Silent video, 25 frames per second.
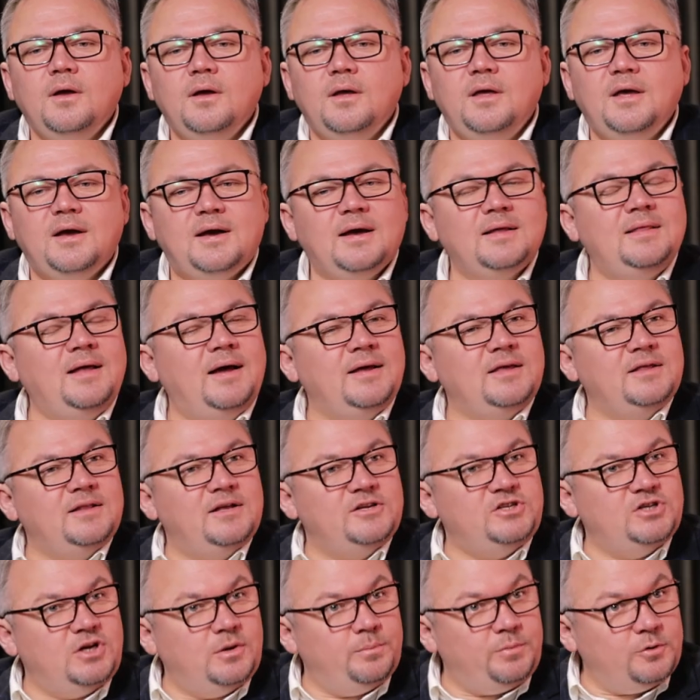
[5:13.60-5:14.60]
И когда они
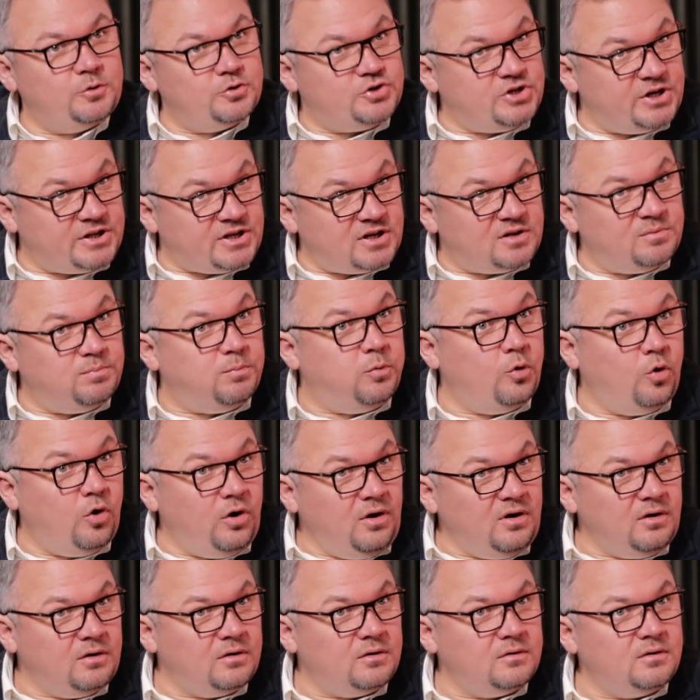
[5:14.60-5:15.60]
начали получать
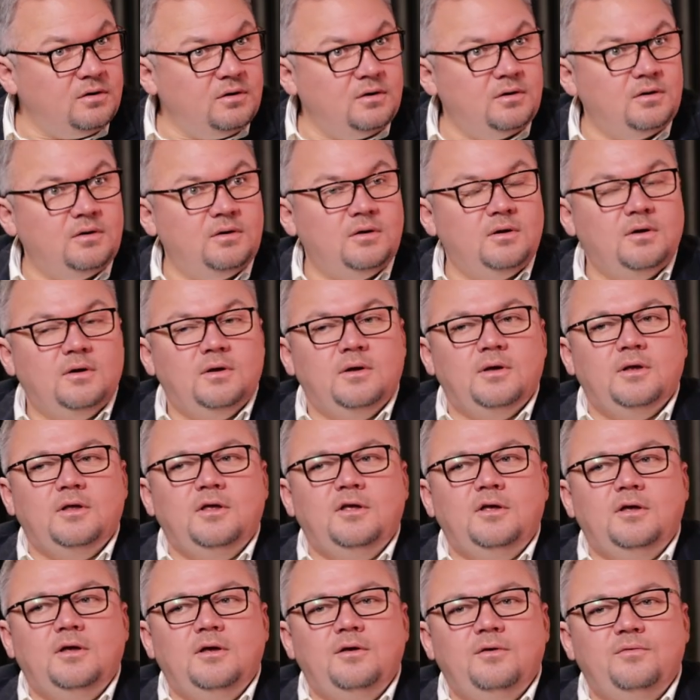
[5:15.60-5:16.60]
отпор,
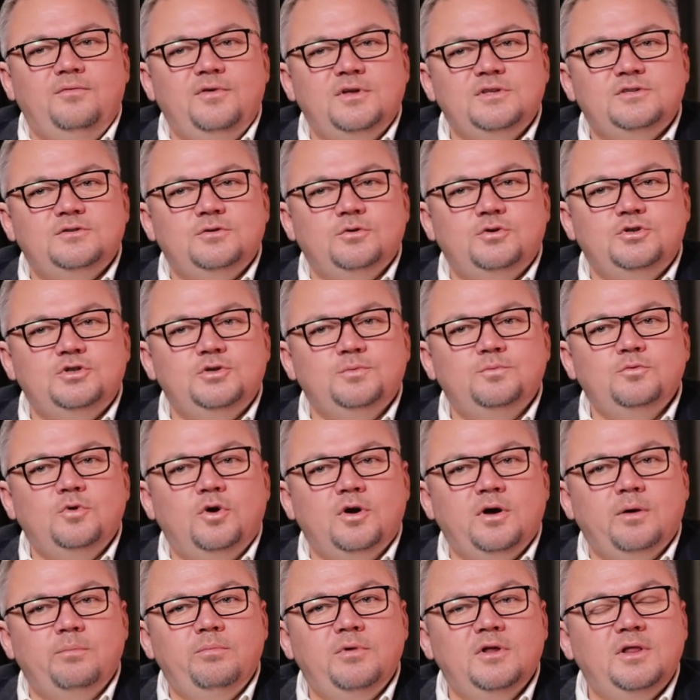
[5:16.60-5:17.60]
и ведь очень
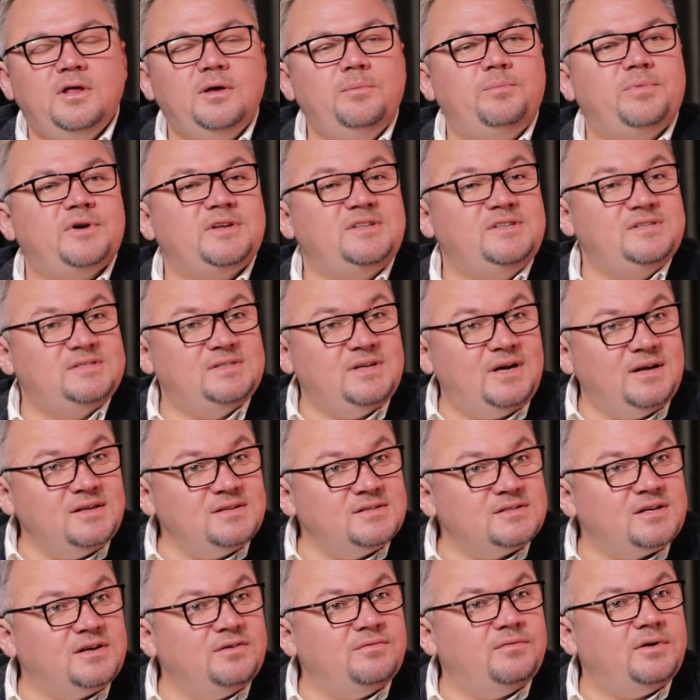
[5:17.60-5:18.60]
много было и
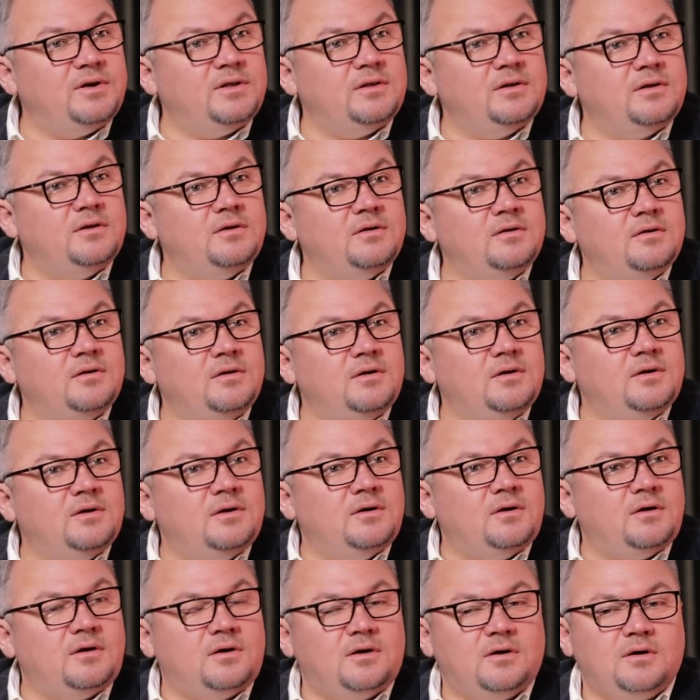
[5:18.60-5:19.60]
партизанской войны.
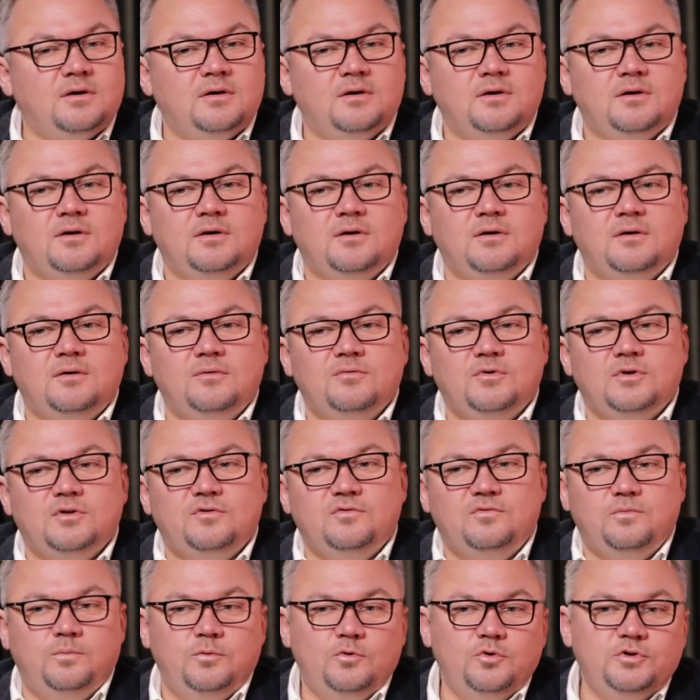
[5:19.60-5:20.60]
А, вот
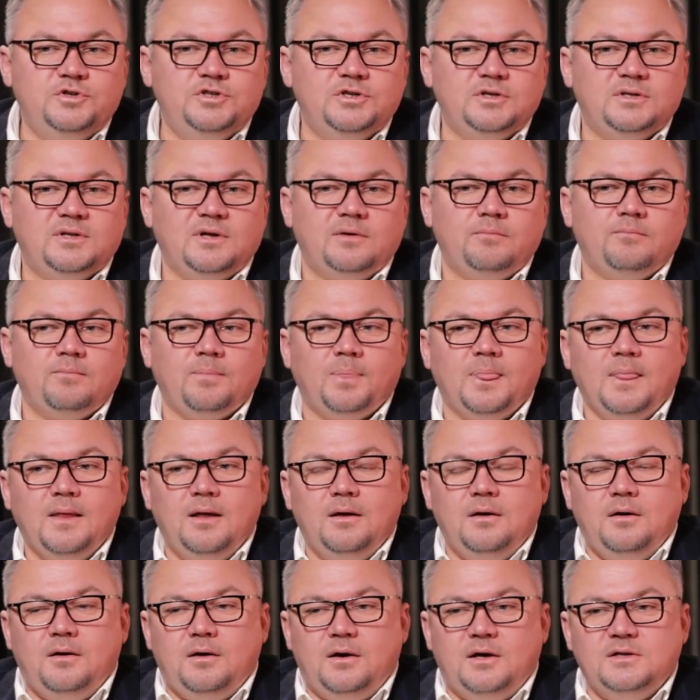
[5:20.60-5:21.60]
в Буче там
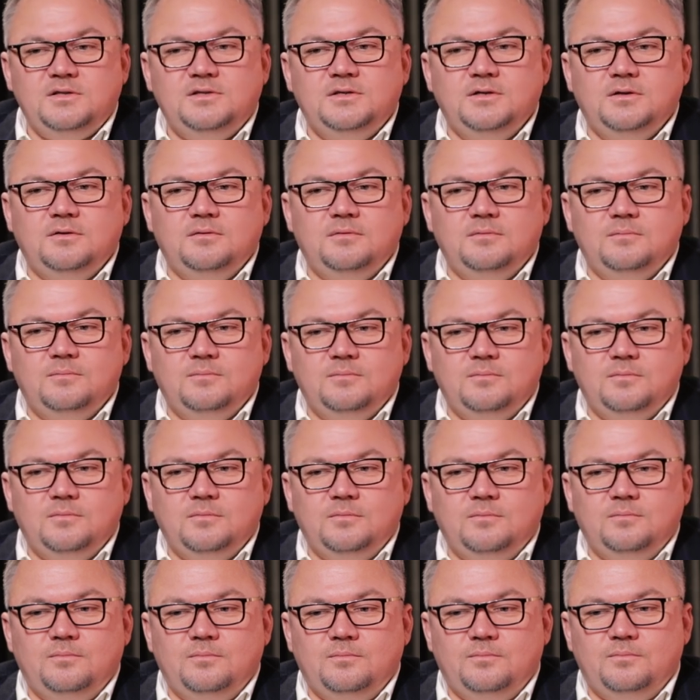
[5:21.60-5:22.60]
один
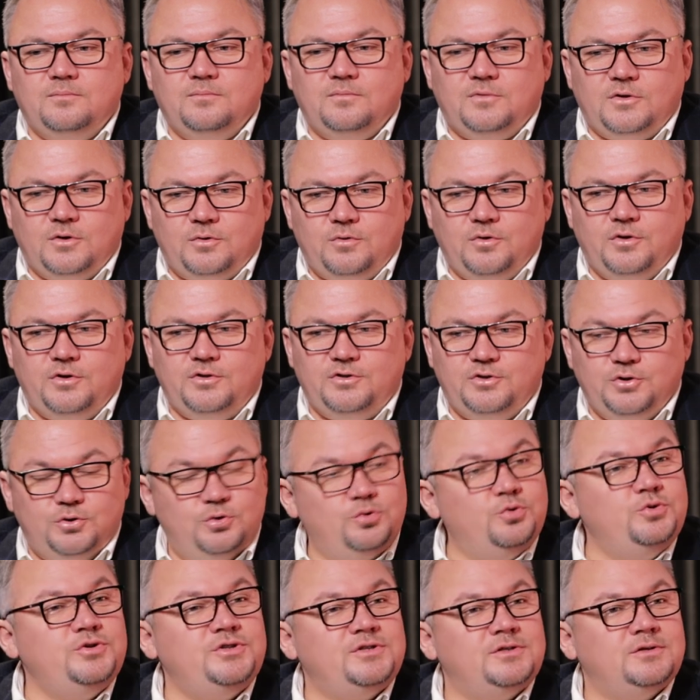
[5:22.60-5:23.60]
такой
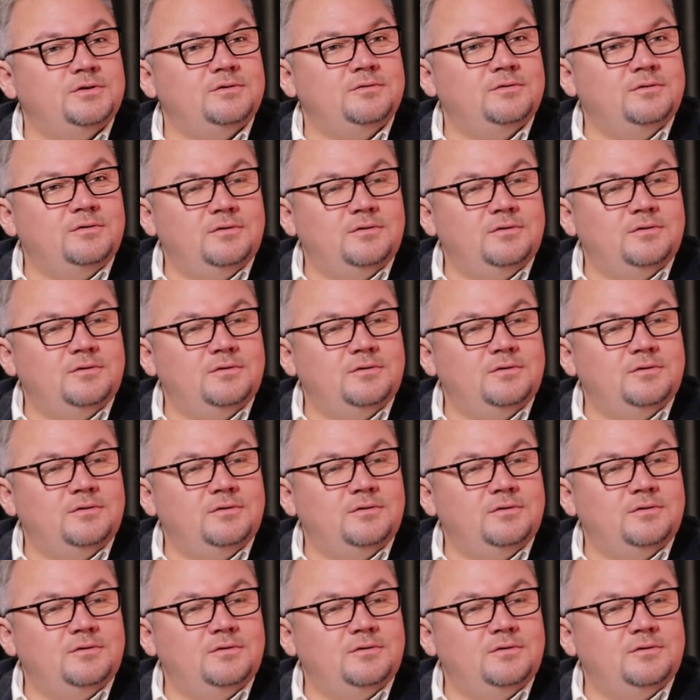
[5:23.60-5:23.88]
дедусь,